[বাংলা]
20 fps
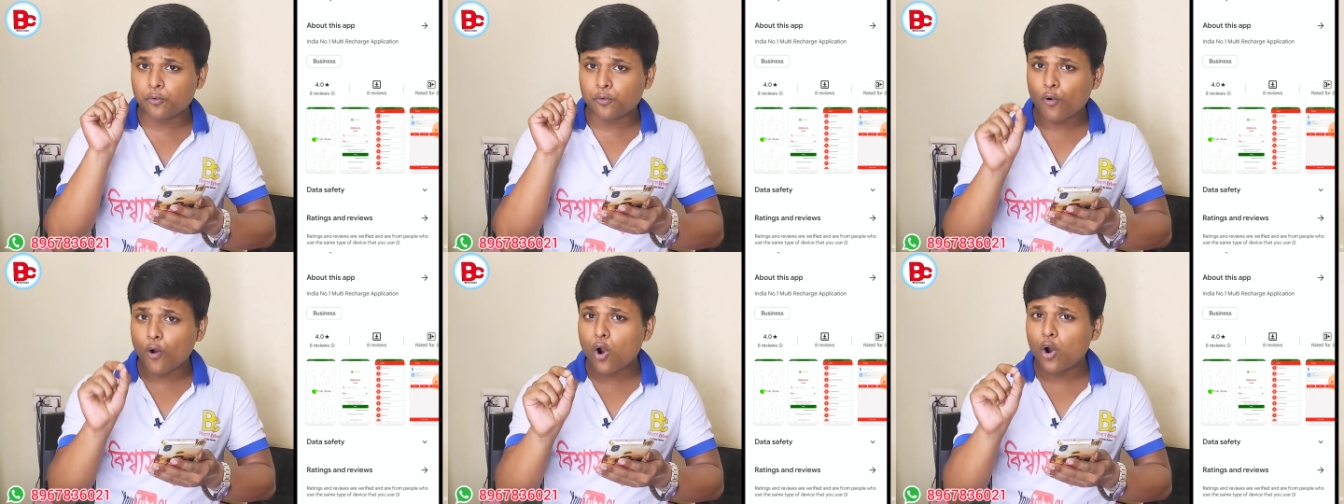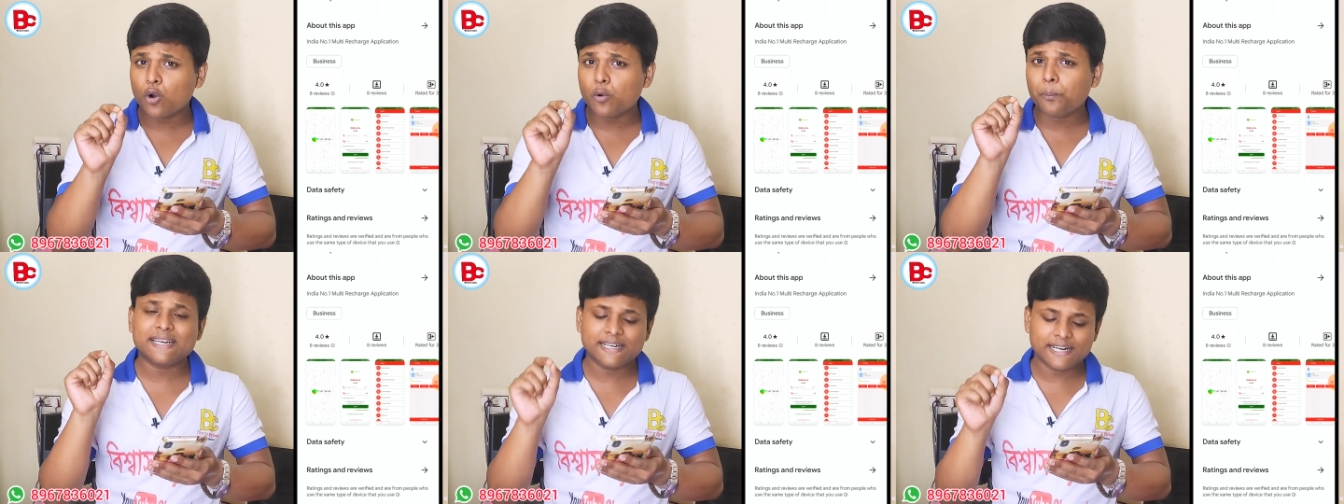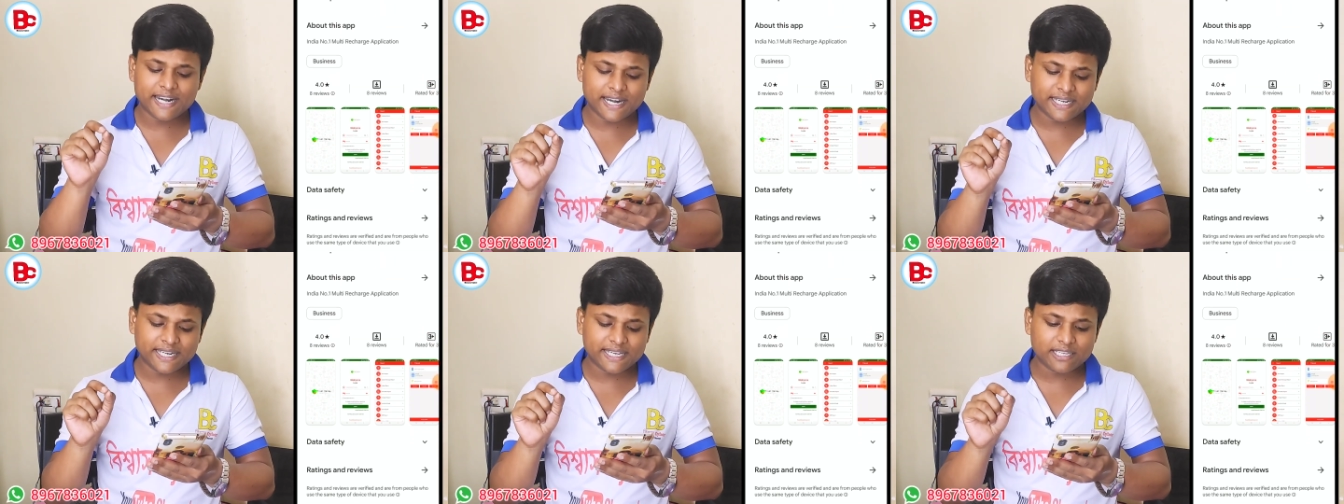ফোর
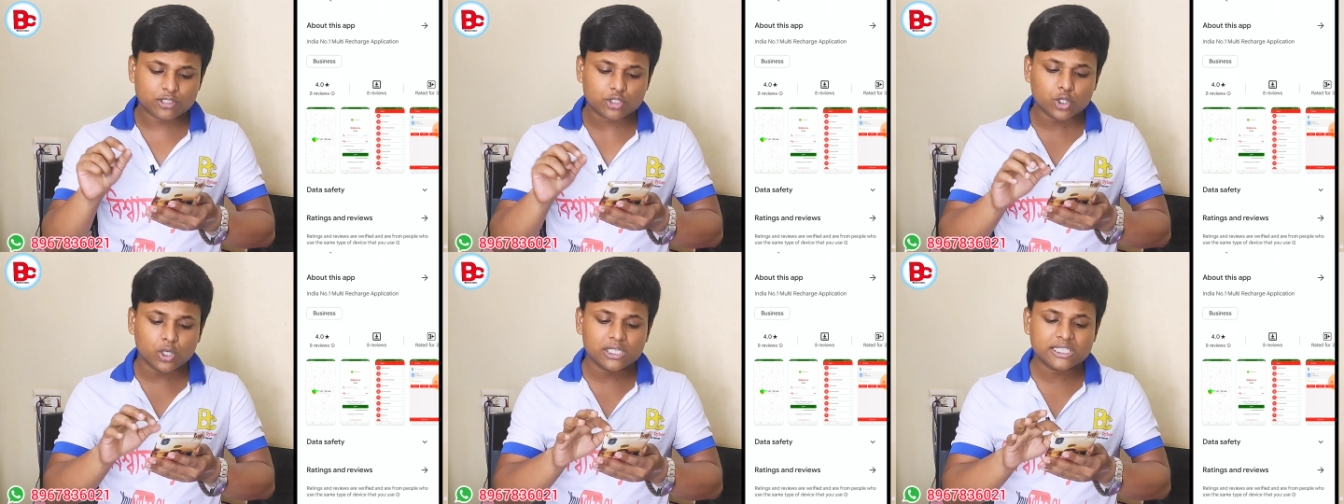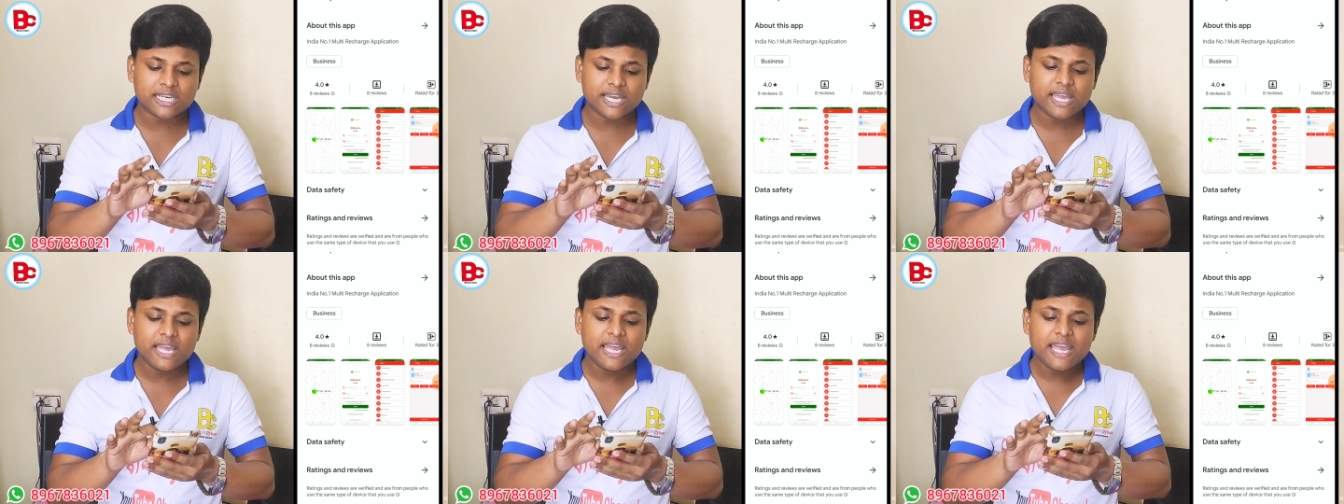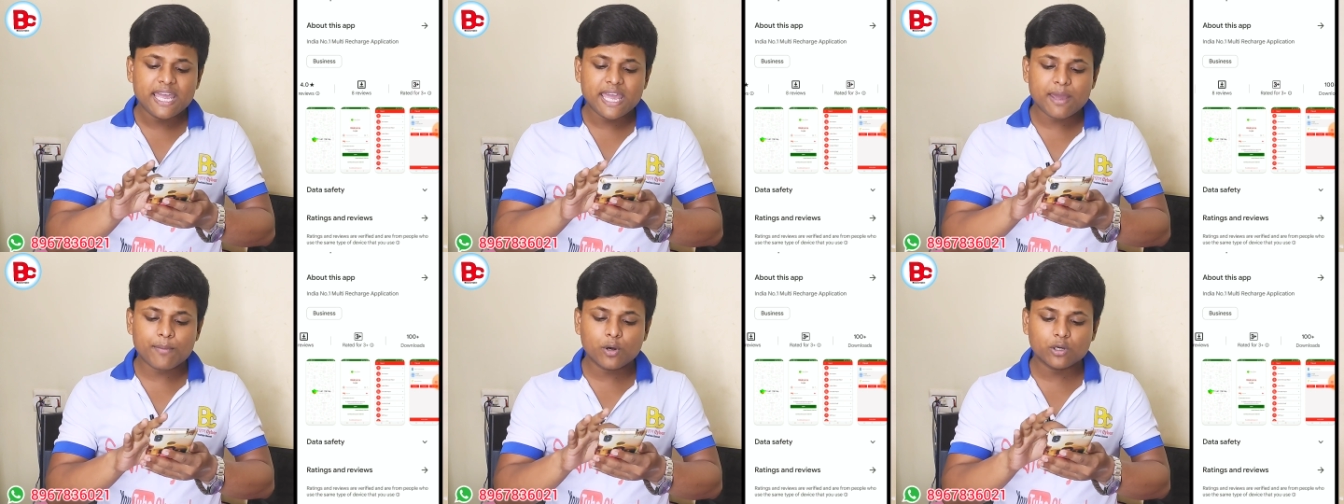রেটিং চলছে
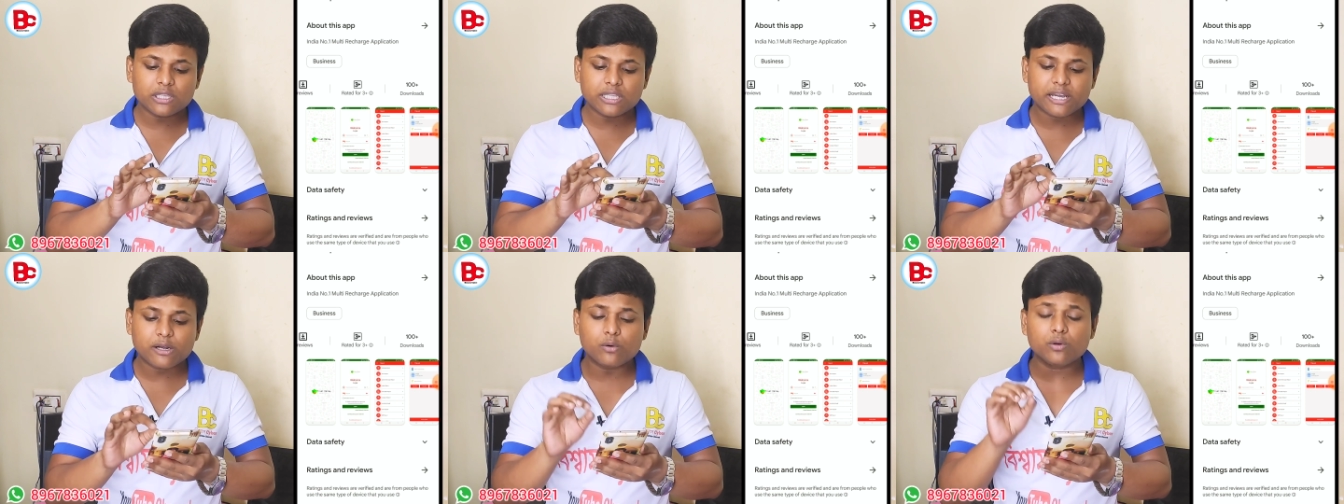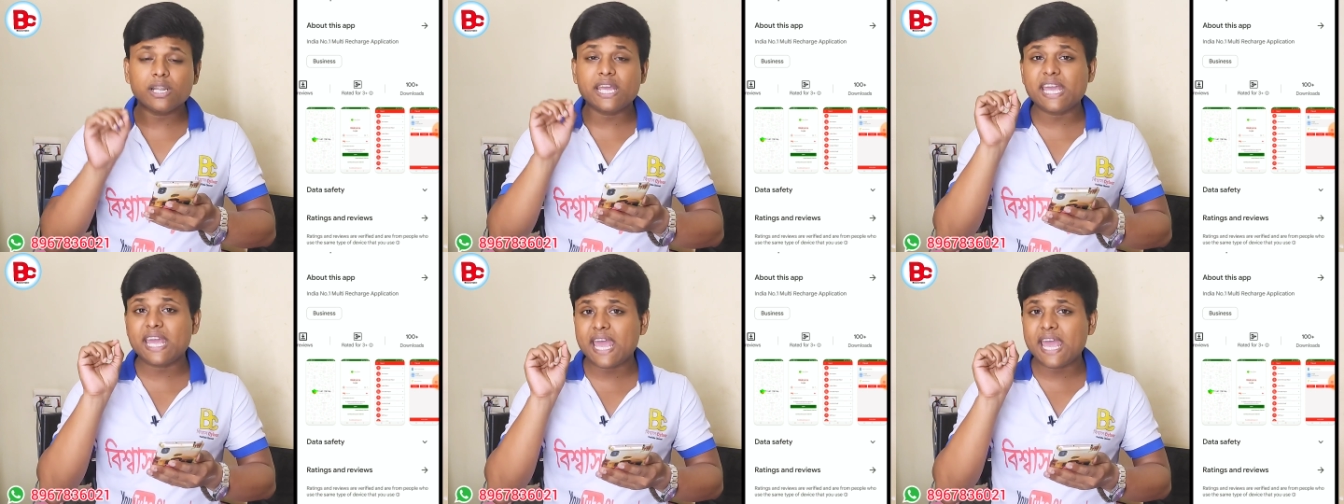এবং দেখুন